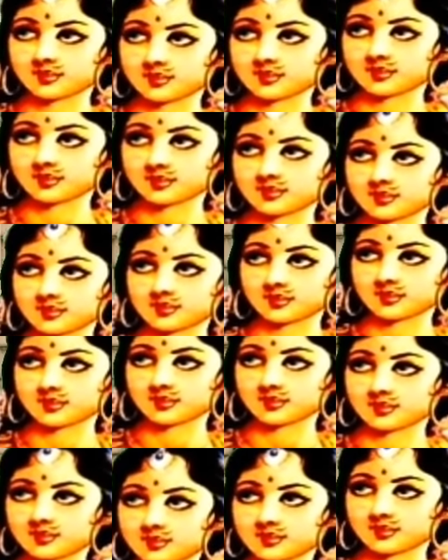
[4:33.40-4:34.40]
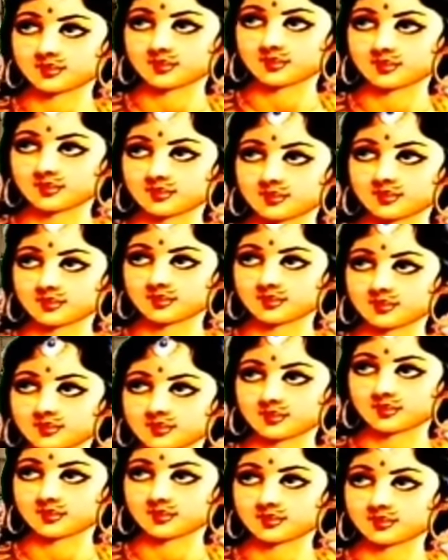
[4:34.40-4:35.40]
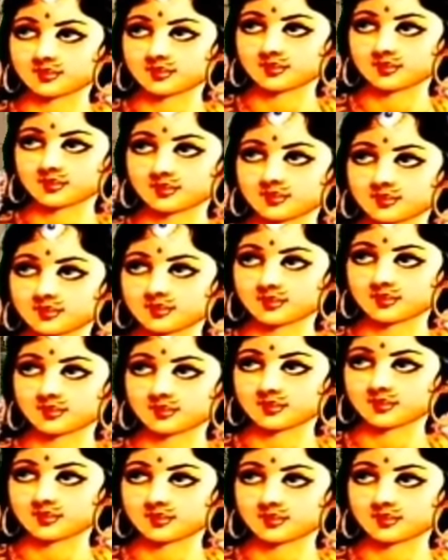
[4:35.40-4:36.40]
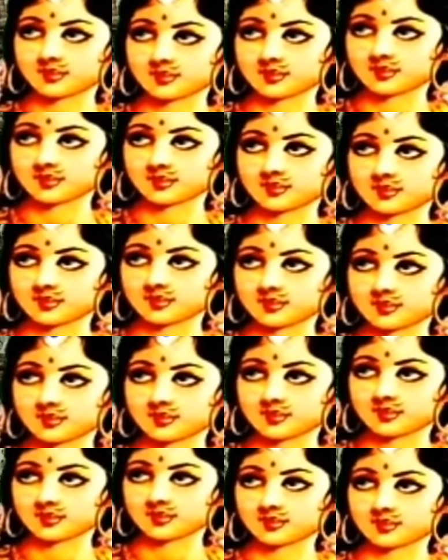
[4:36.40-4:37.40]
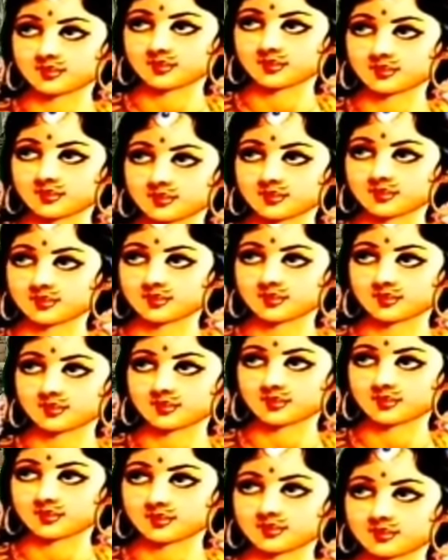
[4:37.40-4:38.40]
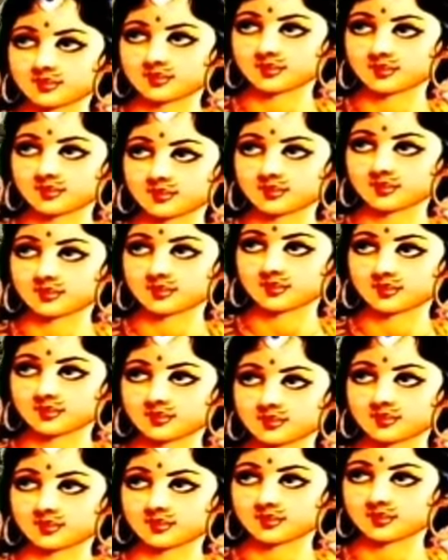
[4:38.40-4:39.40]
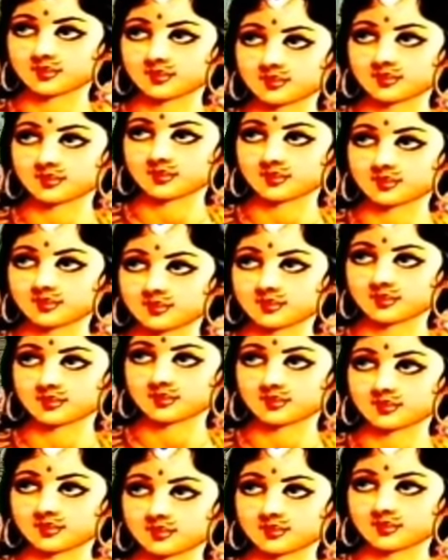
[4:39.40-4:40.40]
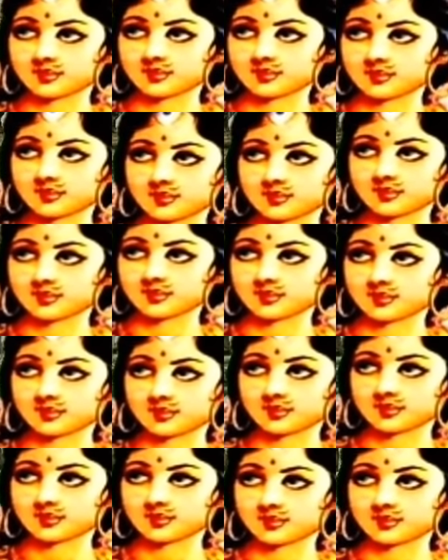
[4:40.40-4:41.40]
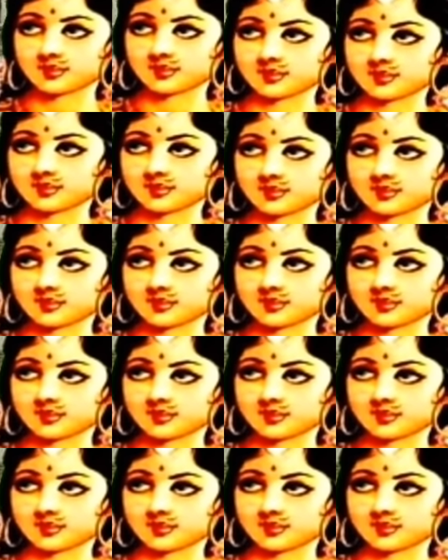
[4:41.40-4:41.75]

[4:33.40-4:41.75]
பாலடைந்த கட்டிடத்திற்குள் கையை பிடித்து இழுத்து கொண்டு போனார்கள் அதை பார்த்த உடனே சிங்கம்மாவிற்கு புரிந்து போனது இவர்கள் சொன்னது